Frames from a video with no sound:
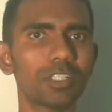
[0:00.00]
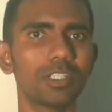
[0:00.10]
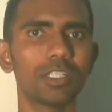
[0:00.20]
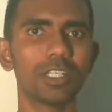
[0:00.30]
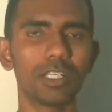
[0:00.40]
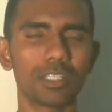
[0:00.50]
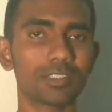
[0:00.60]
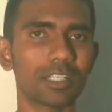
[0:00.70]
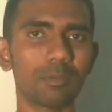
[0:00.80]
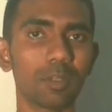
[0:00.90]
স্ট্যাবল
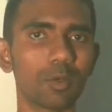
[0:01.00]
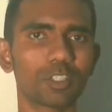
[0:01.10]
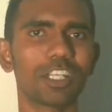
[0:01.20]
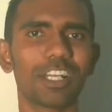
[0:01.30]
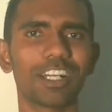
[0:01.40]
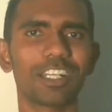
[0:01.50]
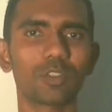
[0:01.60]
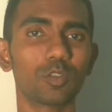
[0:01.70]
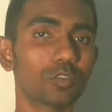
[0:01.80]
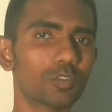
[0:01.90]
বজায় রাখা তো
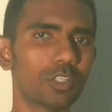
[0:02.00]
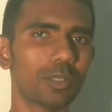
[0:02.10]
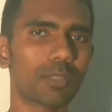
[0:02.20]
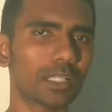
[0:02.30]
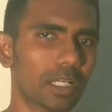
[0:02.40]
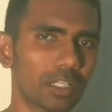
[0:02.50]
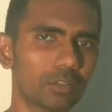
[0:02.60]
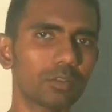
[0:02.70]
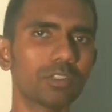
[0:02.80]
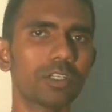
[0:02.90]
সোডিয়াম না থাকার দরুন কি হয়
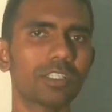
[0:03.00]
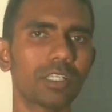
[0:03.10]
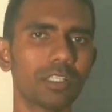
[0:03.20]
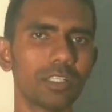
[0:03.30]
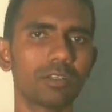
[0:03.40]
তাদের ইয়ে হয়ে যায়